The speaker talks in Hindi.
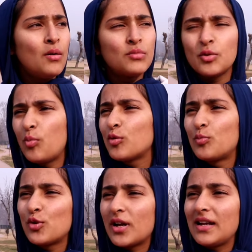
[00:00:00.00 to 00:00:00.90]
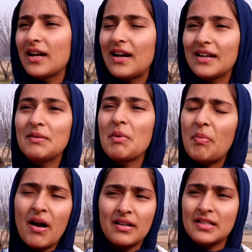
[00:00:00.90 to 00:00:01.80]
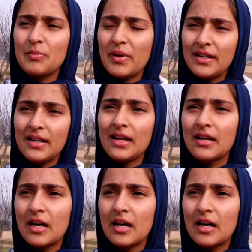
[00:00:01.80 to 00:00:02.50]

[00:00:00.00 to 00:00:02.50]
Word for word: मुझे बहुत बुरा लगा कि मैं पार्टिसिपेट नहीं